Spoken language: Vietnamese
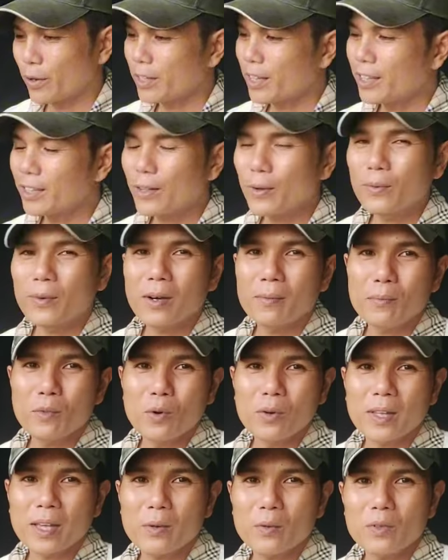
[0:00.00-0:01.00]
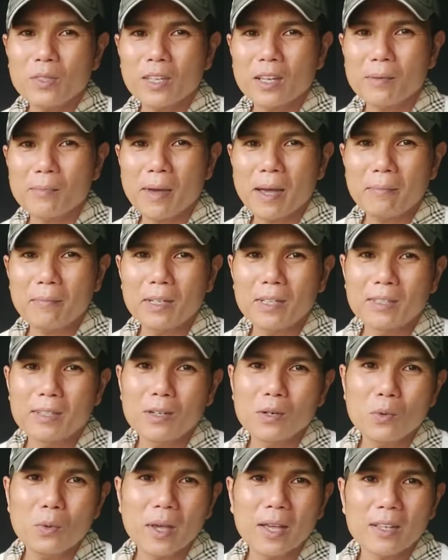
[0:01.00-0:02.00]
rồi thanh tùng không buồn nha muốn chị bạn mình
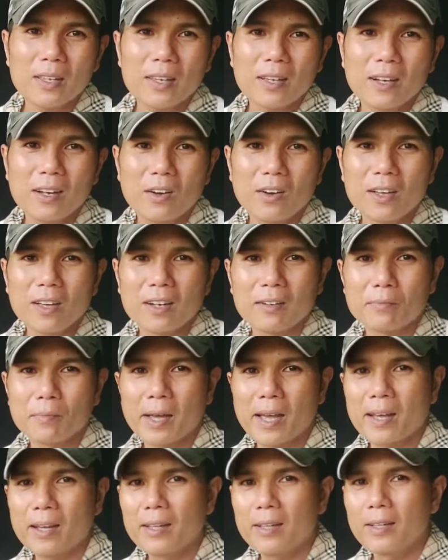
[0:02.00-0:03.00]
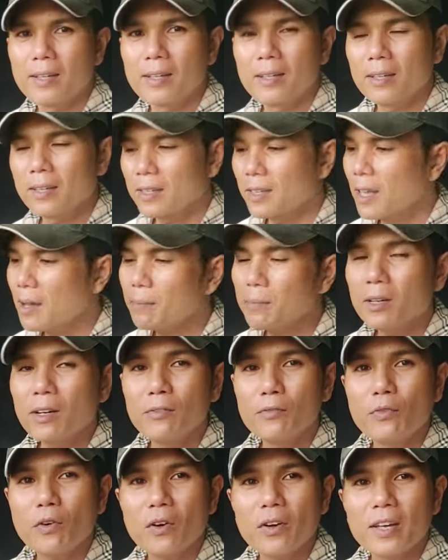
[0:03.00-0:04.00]
chưa quen gì cái loại hình mà dâm
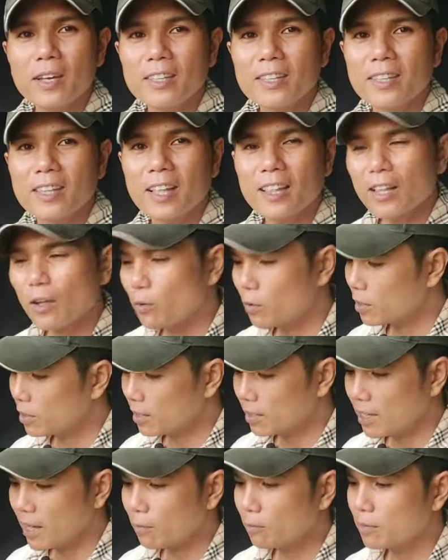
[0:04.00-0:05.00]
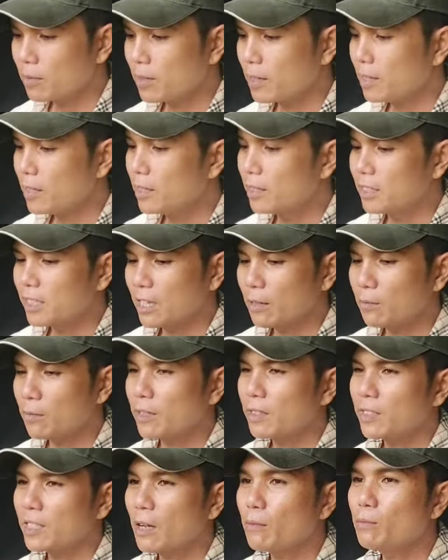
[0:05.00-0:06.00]
ương phôi ấy, thì thanh tùng à, dâm ương
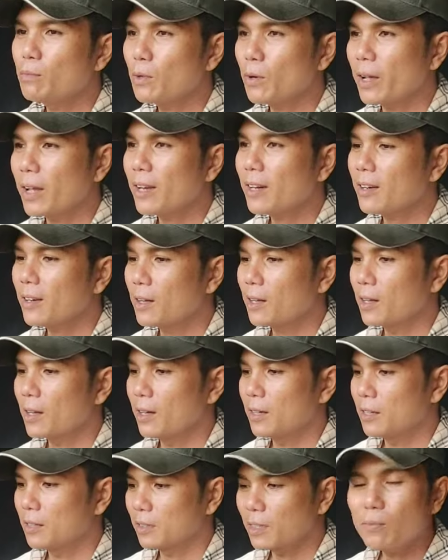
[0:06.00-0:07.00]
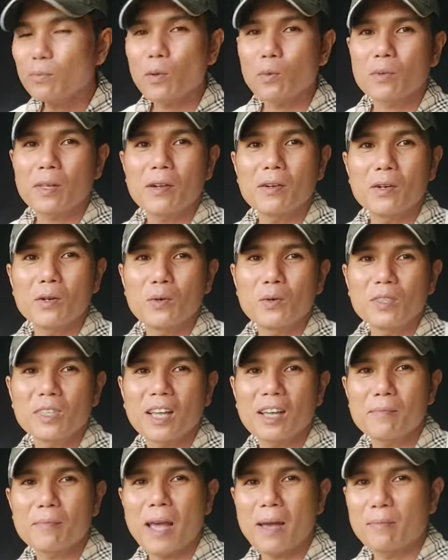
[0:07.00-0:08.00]
xong sống khỏe rồi à, tiếp tục giao lưu quýnh
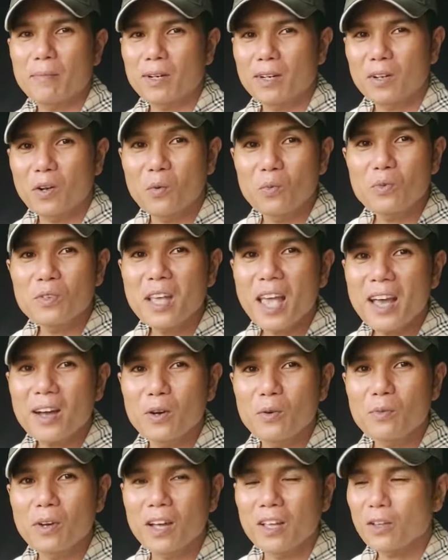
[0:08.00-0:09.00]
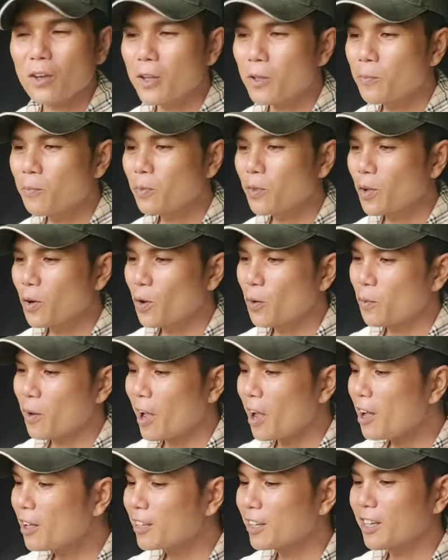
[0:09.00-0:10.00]
chị bạn mình cũng giá hữu nghị thôi hôm
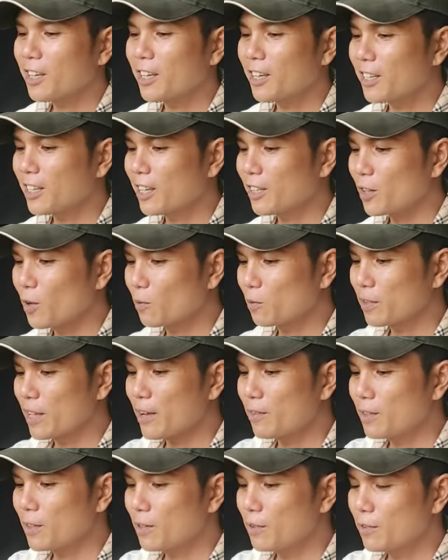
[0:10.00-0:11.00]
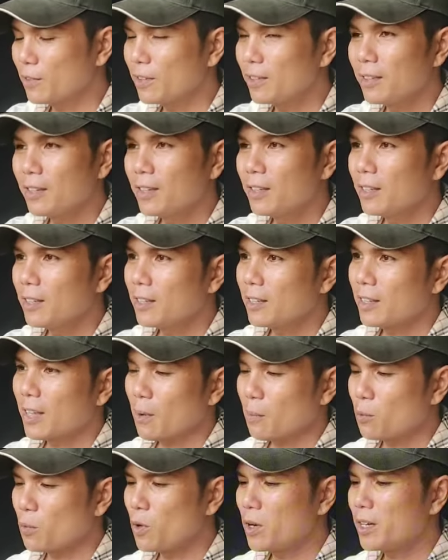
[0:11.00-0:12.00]
đó thì thanh tùng giao lưu
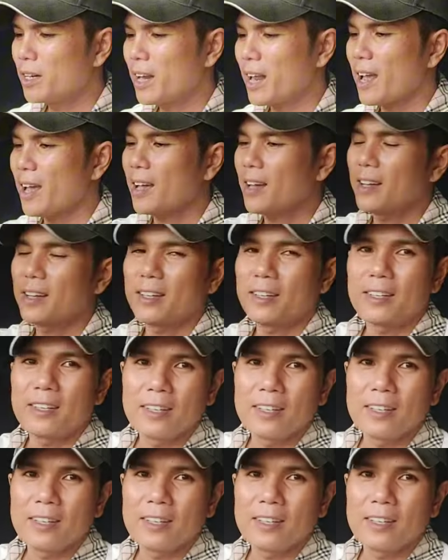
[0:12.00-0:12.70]
tầm quy ra